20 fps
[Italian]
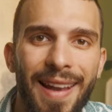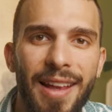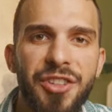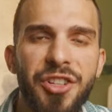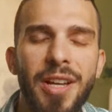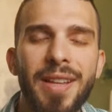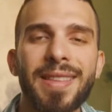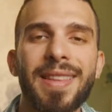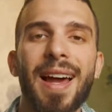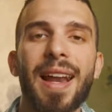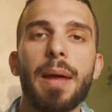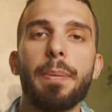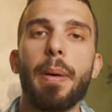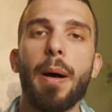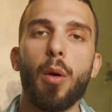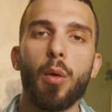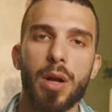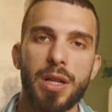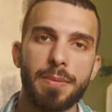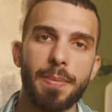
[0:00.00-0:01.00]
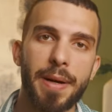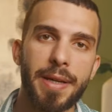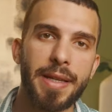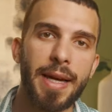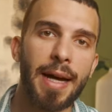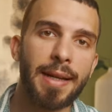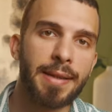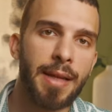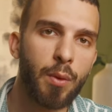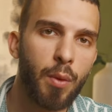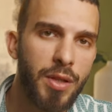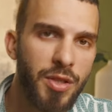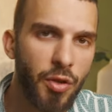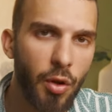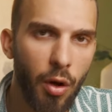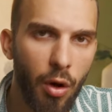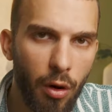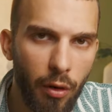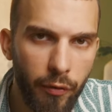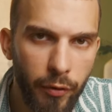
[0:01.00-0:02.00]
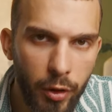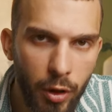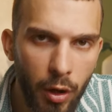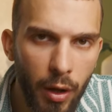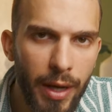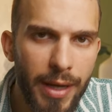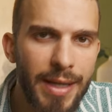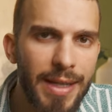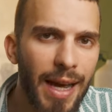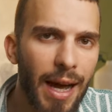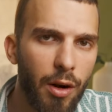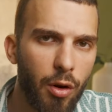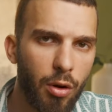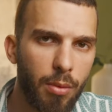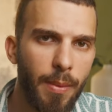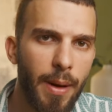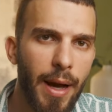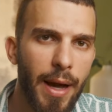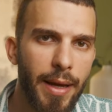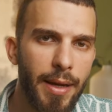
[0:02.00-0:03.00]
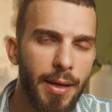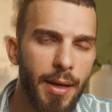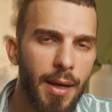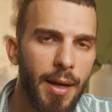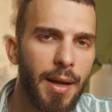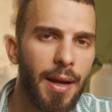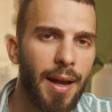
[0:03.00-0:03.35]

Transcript: La gente ha le paure sbagliate, questo è ovvio, no? È chiaro ormai.